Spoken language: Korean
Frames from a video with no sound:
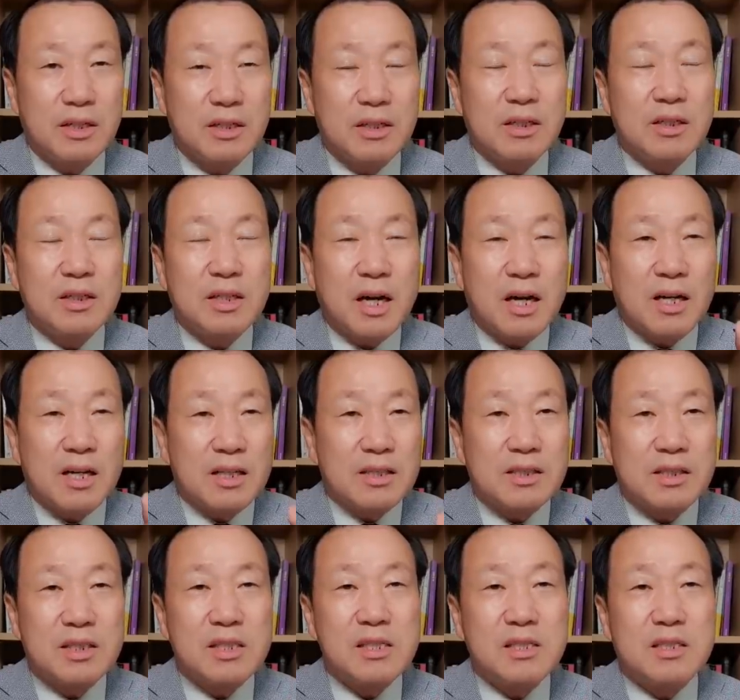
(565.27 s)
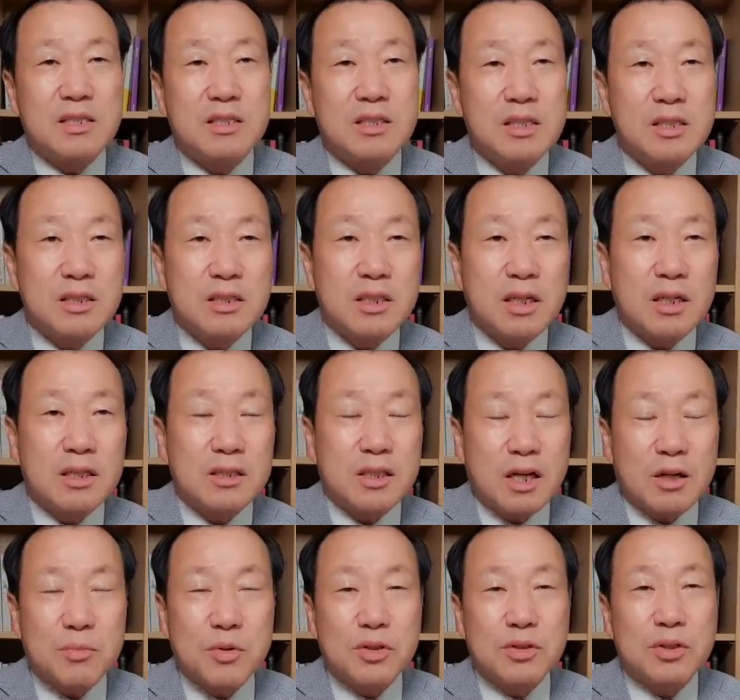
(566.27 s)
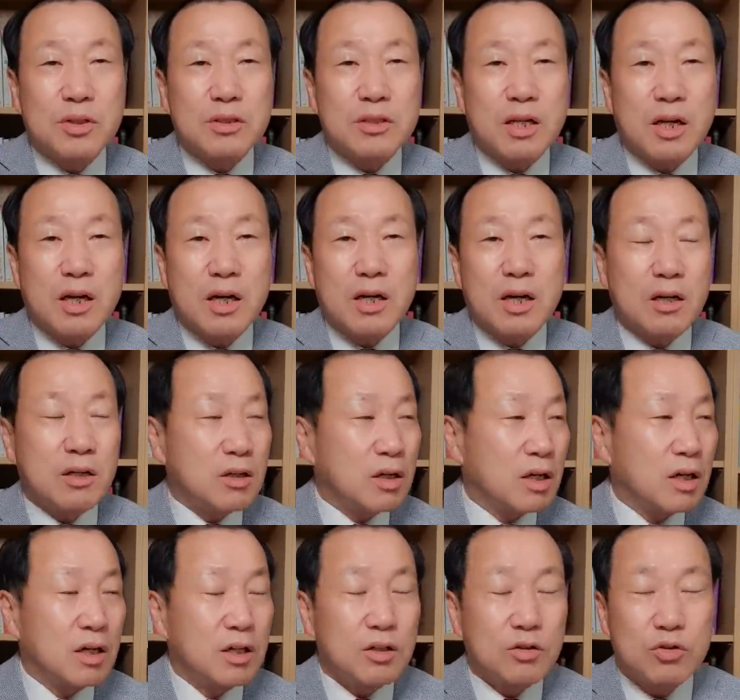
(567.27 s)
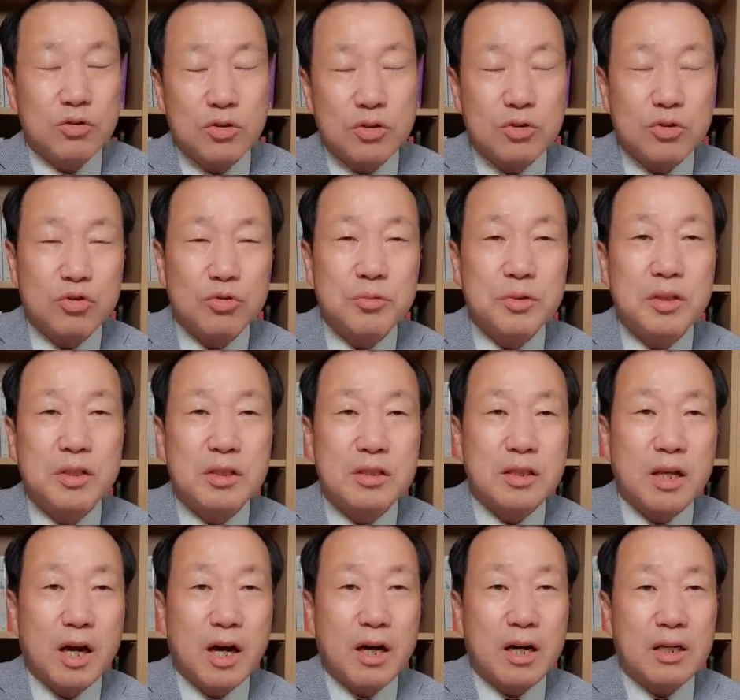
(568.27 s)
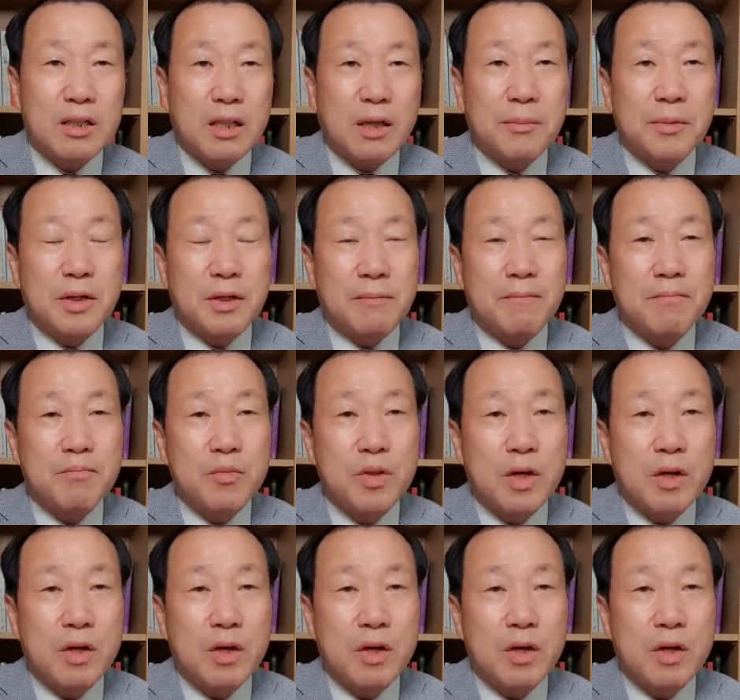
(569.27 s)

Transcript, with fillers: 그러니까 실, 실제 그 장병들을 생각하거나 주민들을 생각한다면